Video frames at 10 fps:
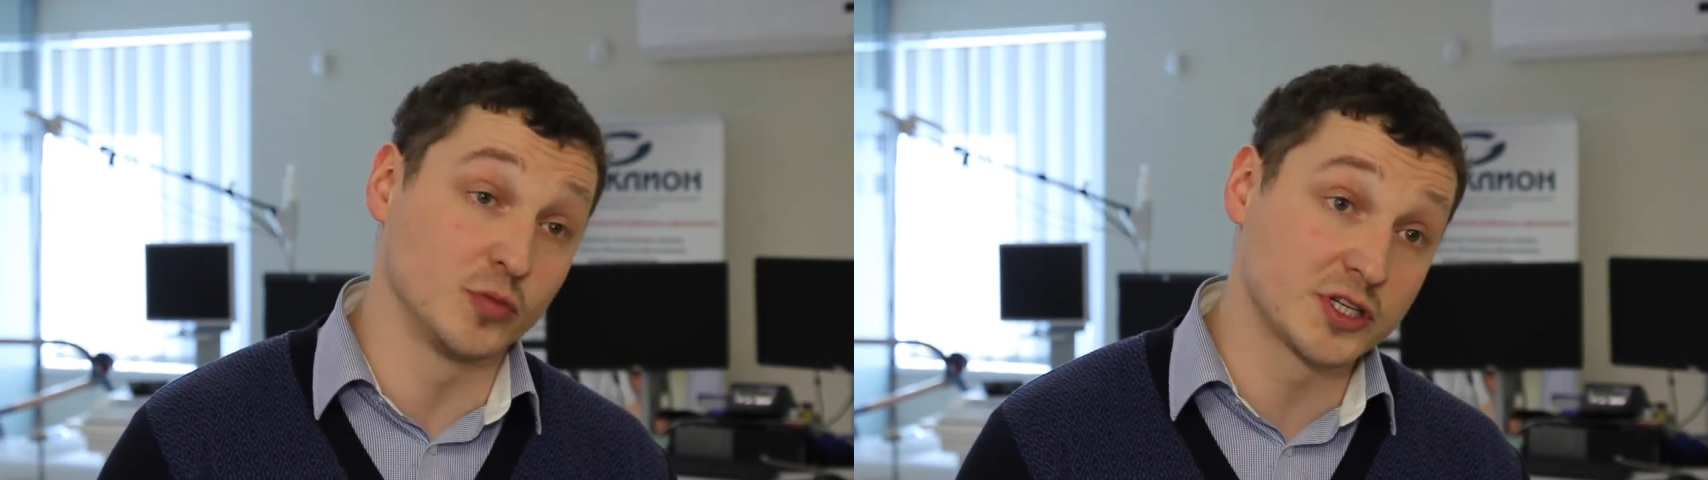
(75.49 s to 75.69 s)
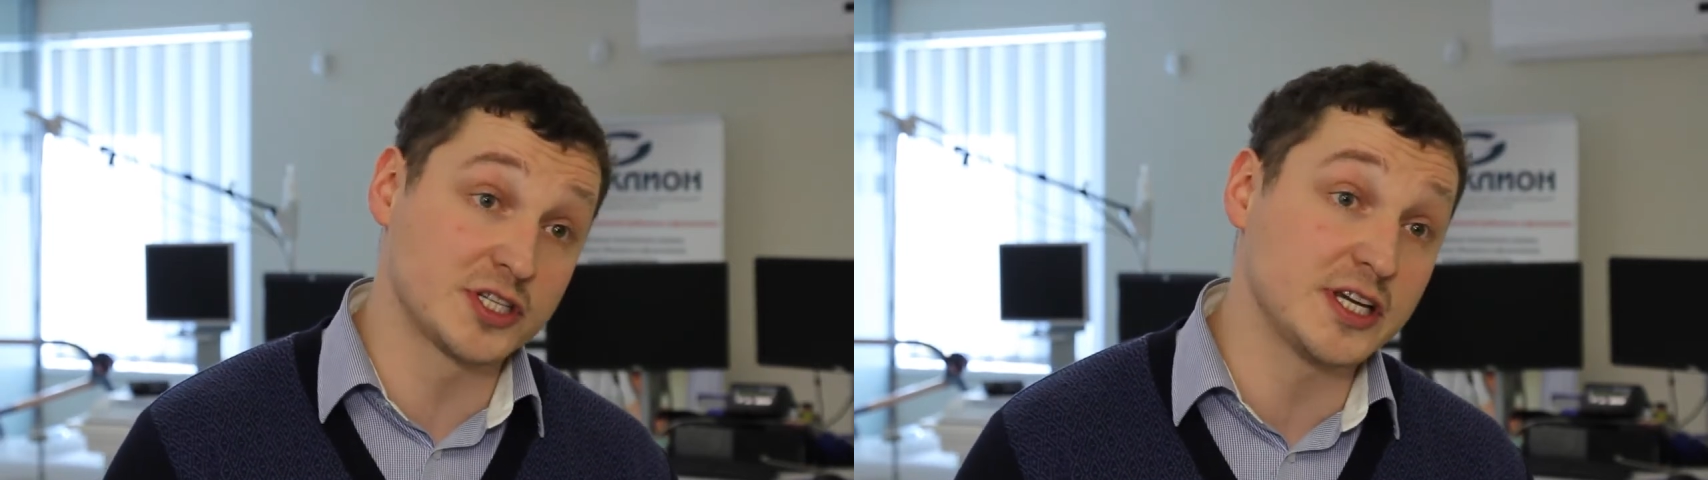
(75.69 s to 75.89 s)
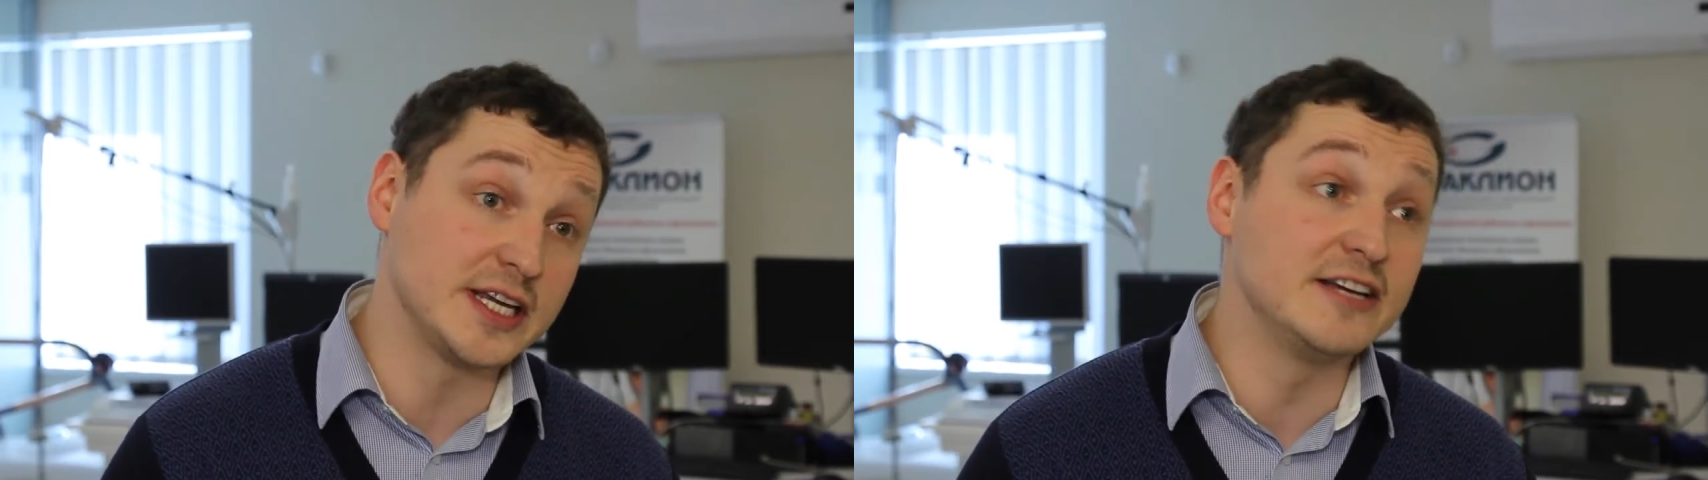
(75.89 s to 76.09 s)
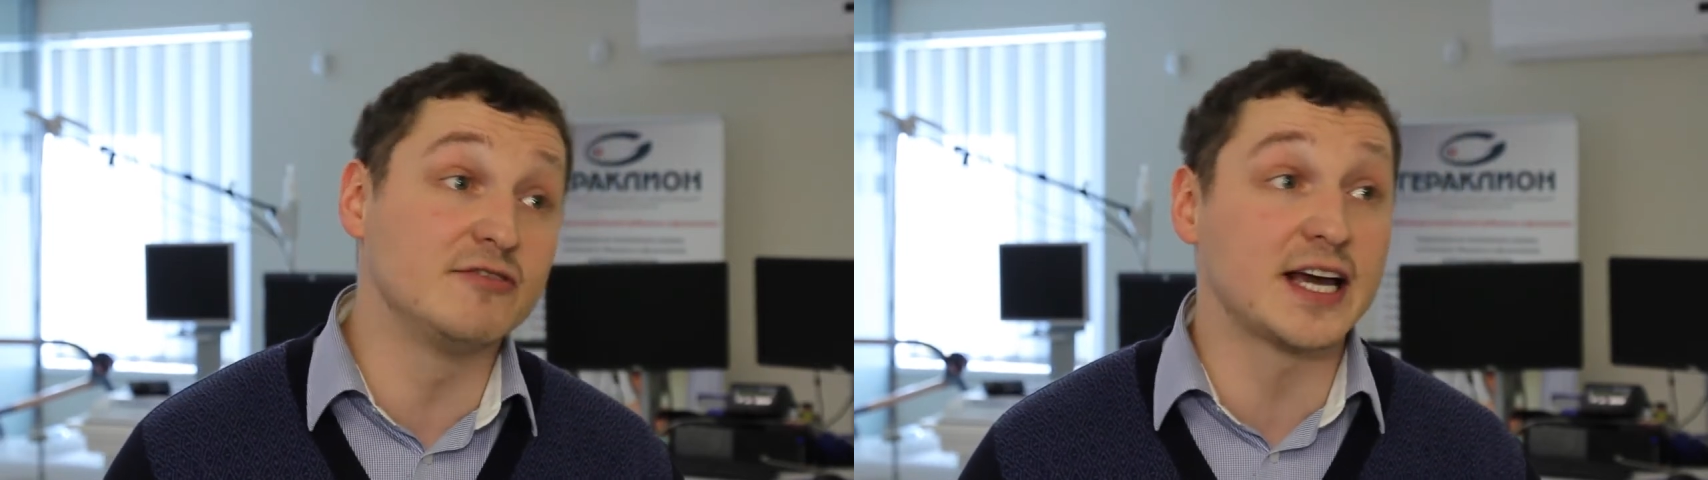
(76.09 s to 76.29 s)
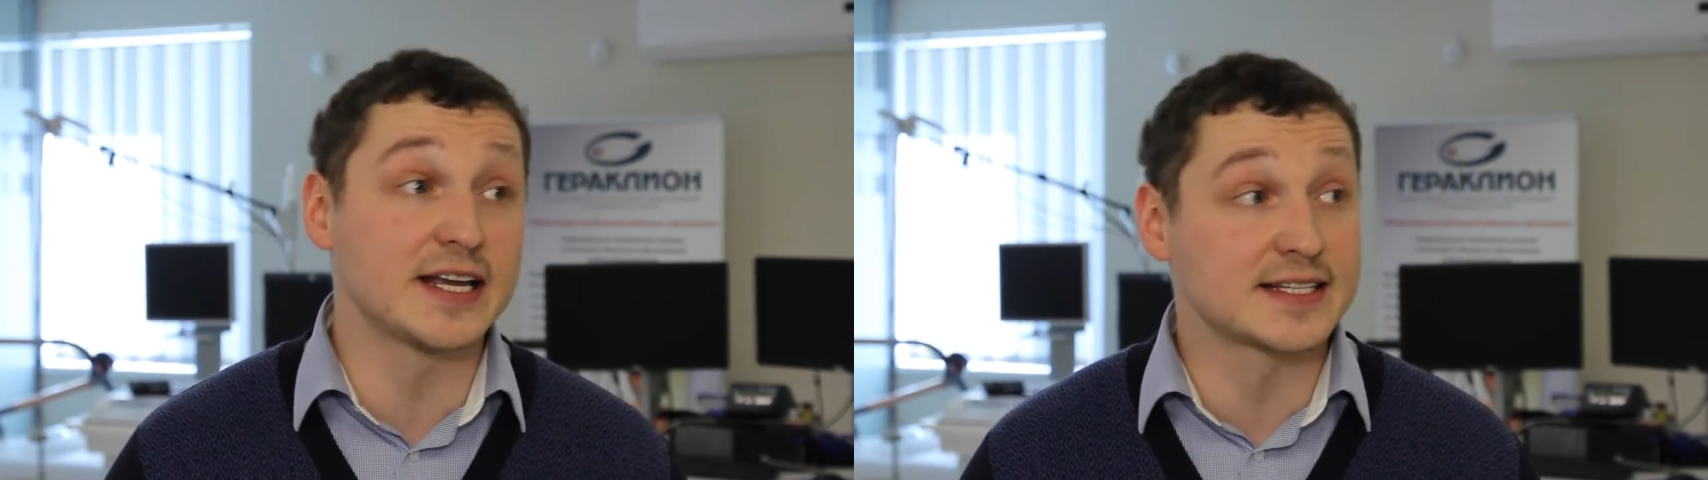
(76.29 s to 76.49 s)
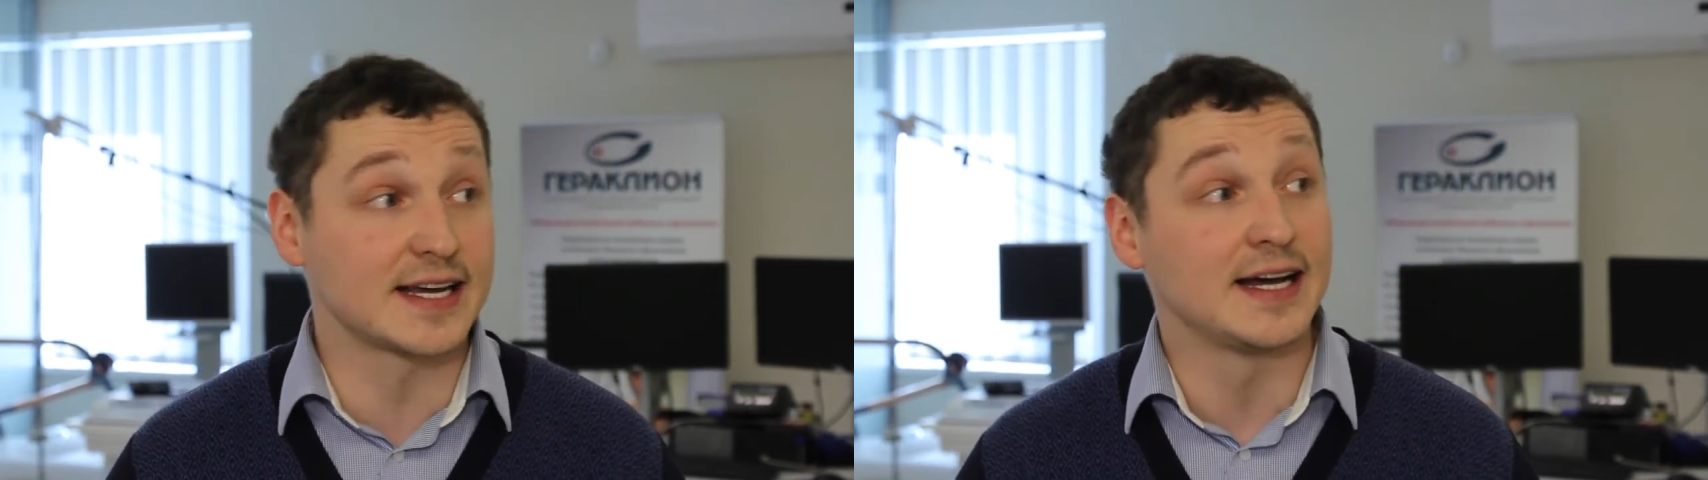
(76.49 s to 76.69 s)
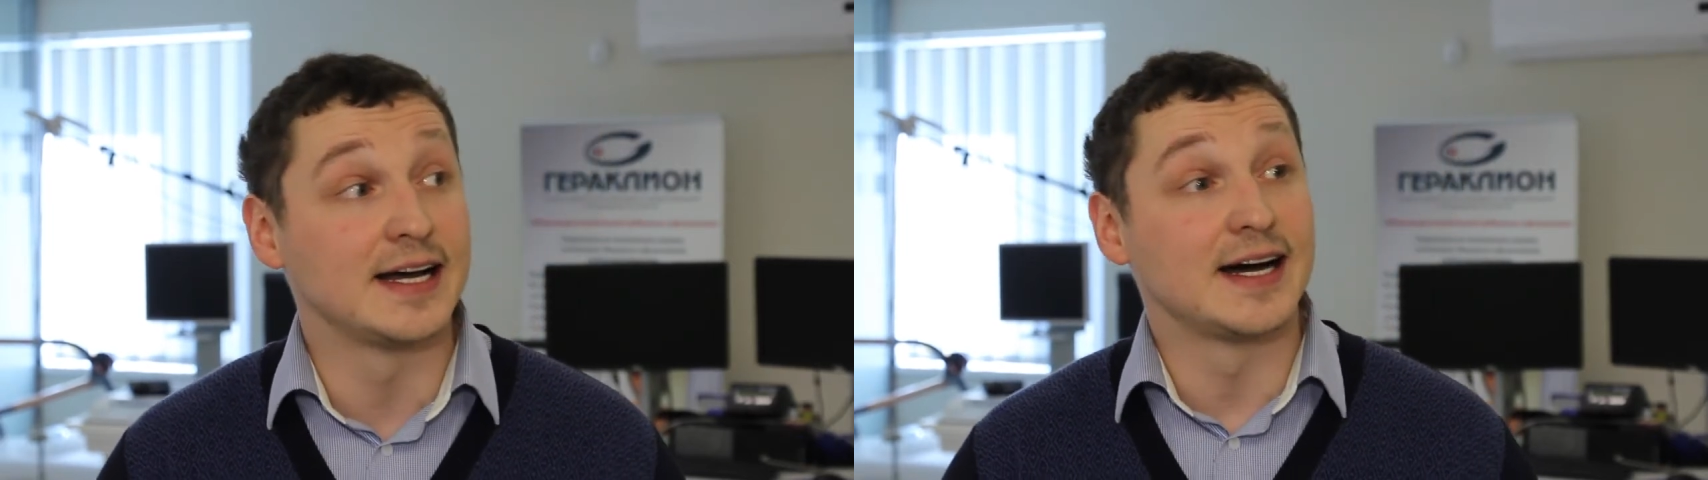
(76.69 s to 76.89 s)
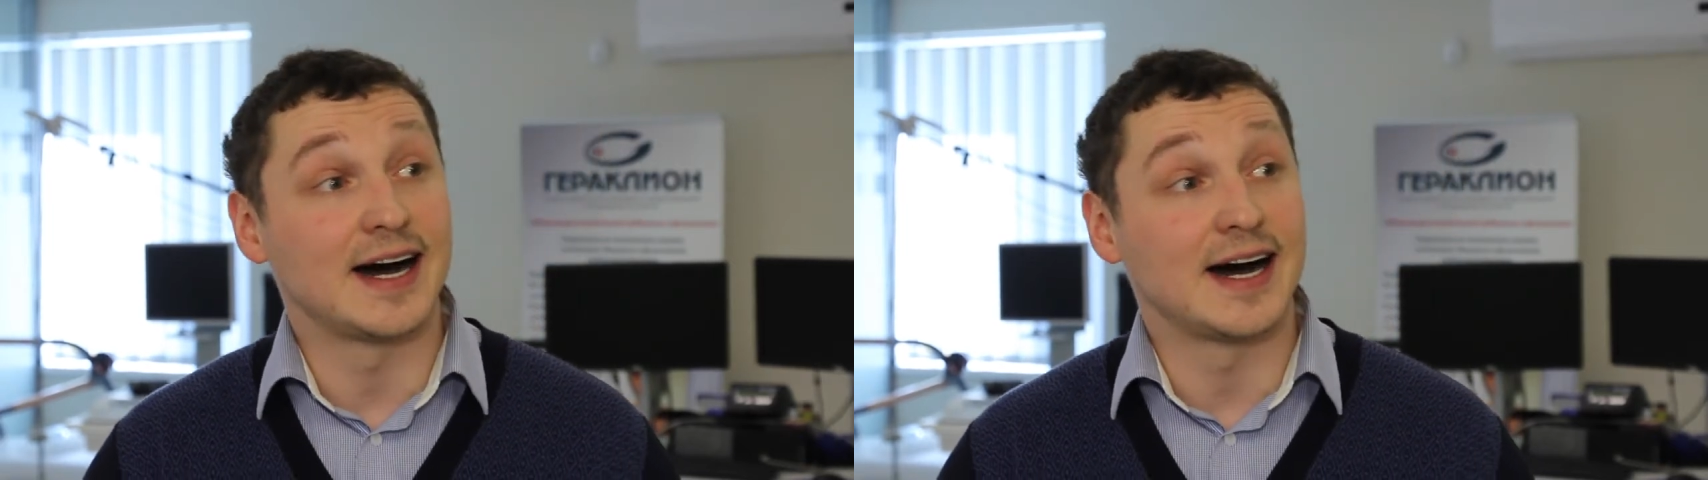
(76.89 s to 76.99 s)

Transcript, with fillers: области и является